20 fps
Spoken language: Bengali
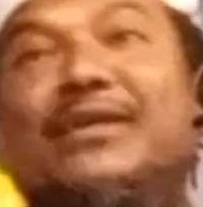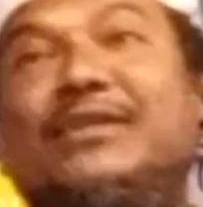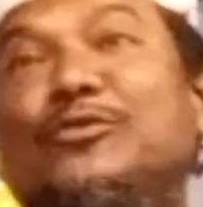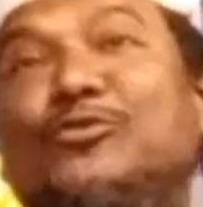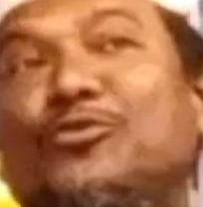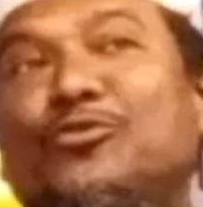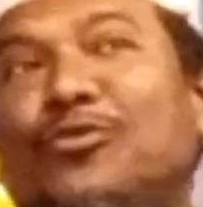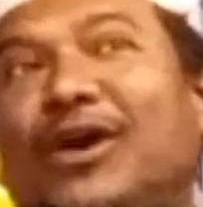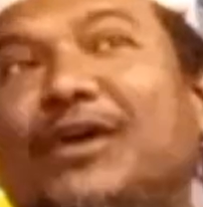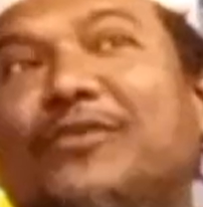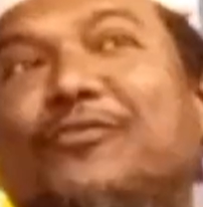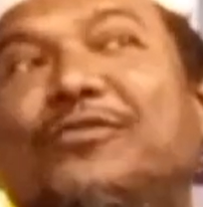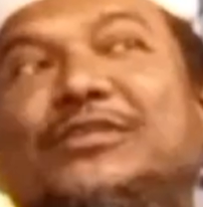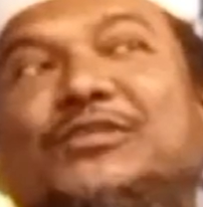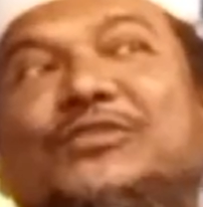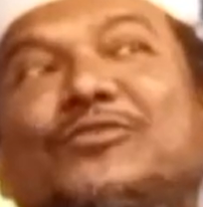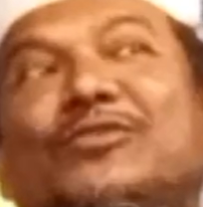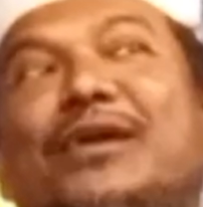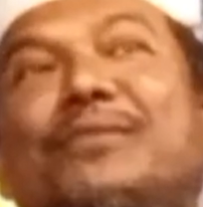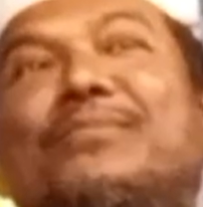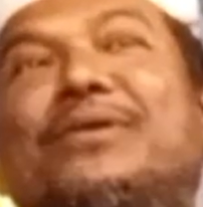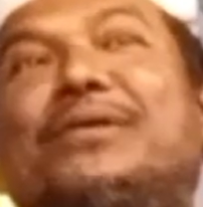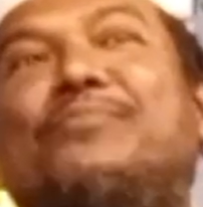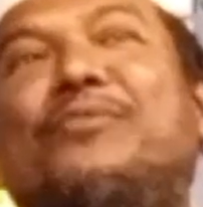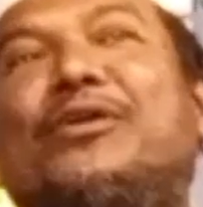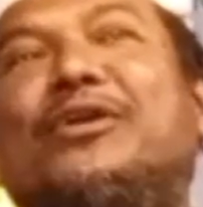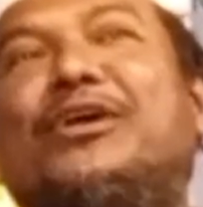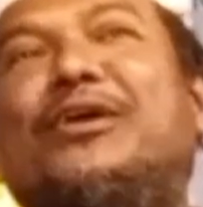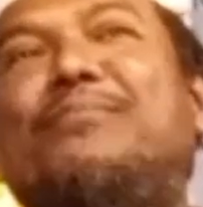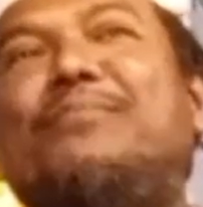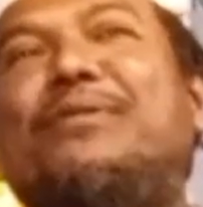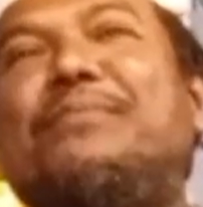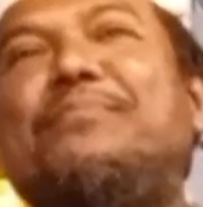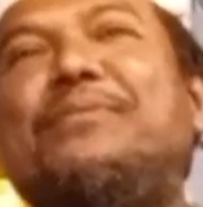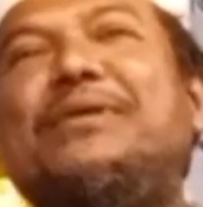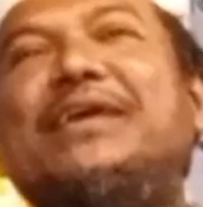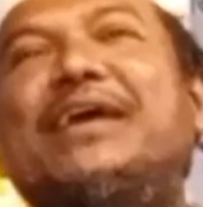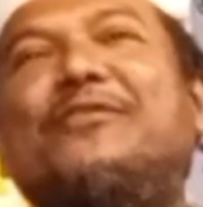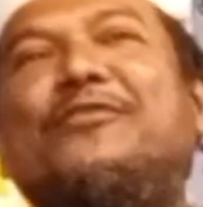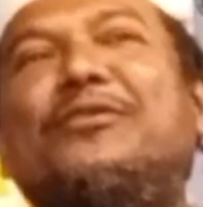আমরা একটু দোয়া করি সোলাইমান পয়গম্বর
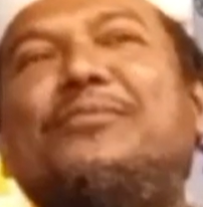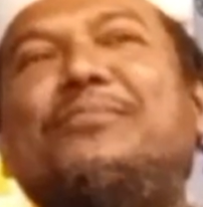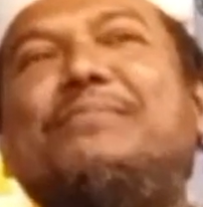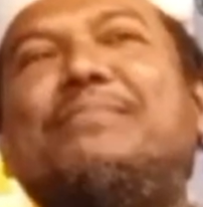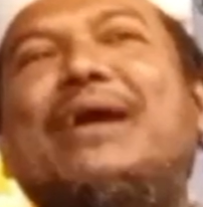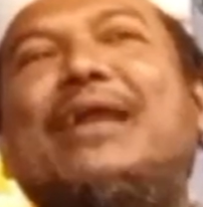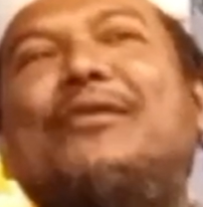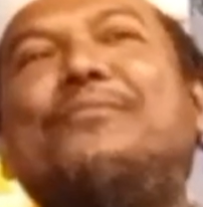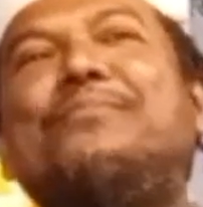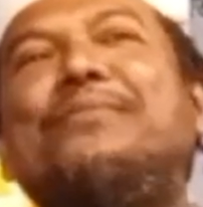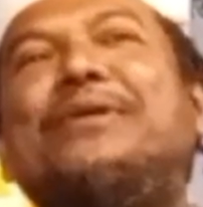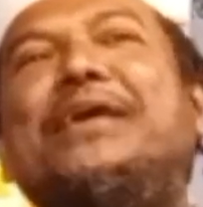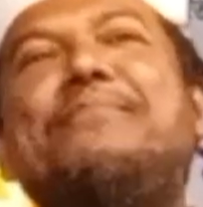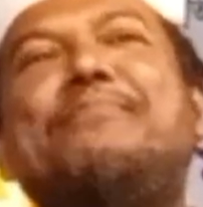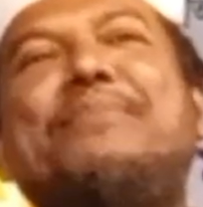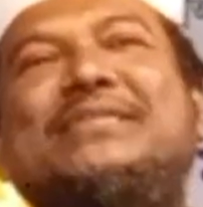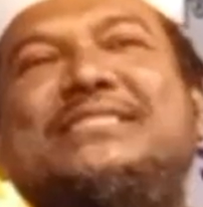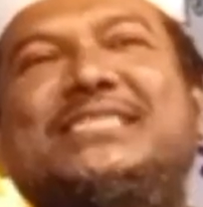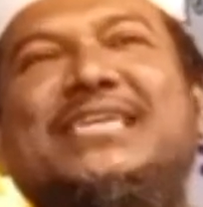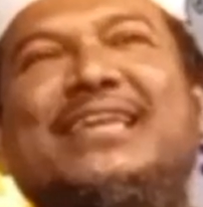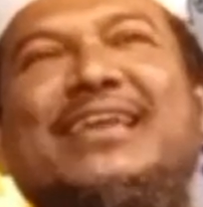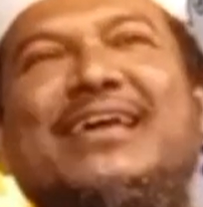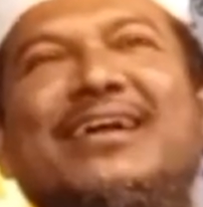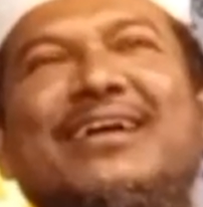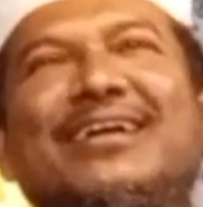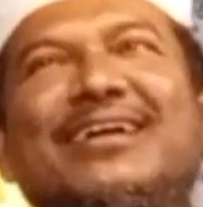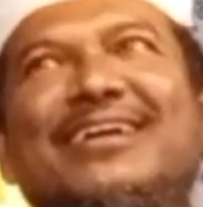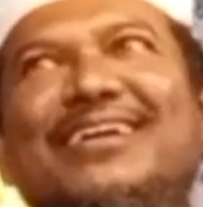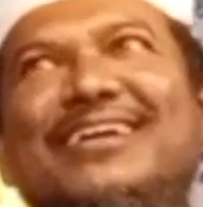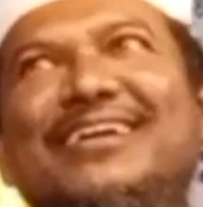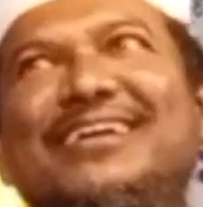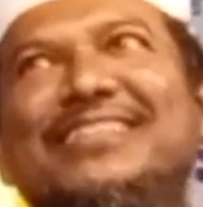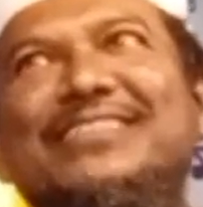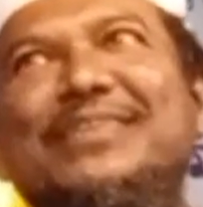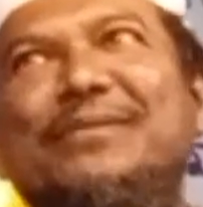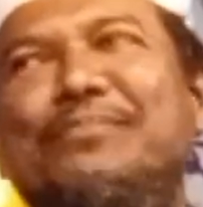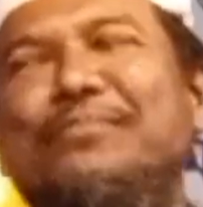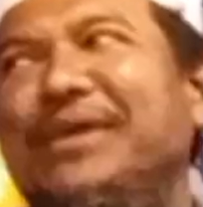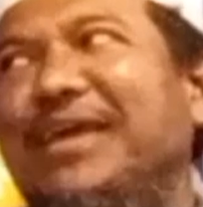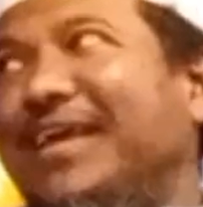বিয়ে করবে ভালো মেয়ে পাচ্ছে না
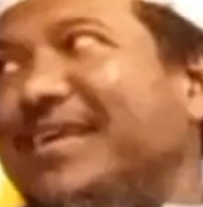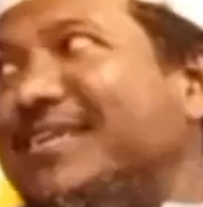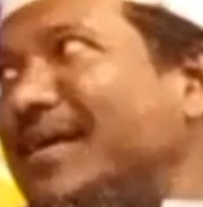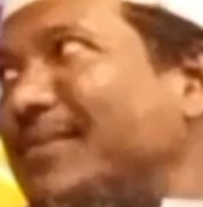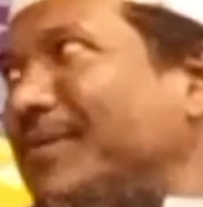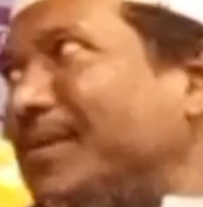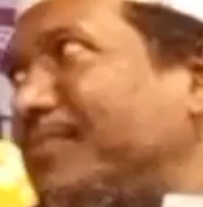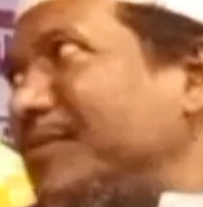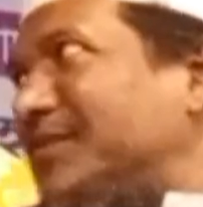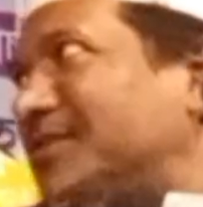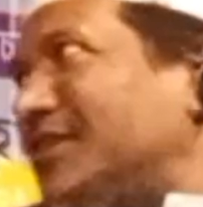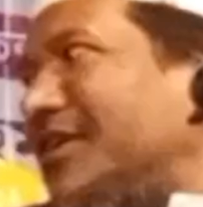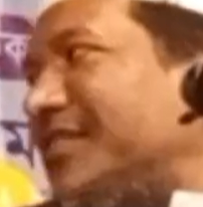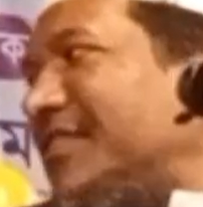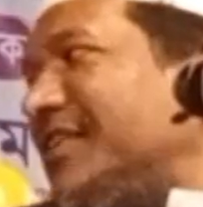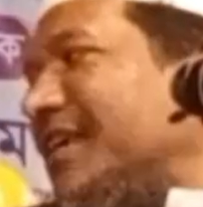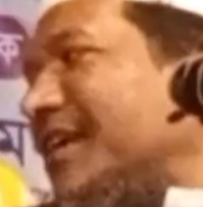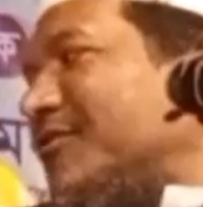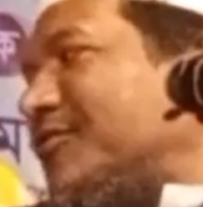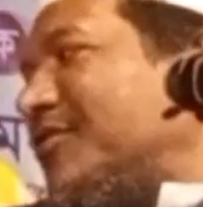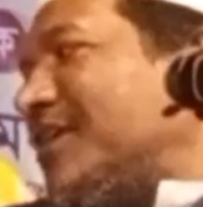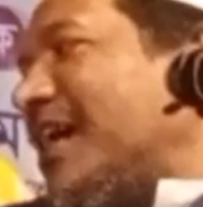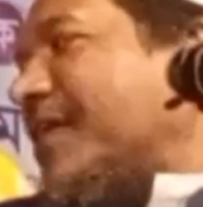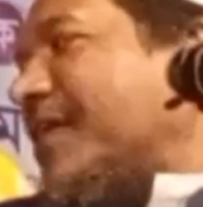মেয়েটা আমার পিছনের দিকে একটু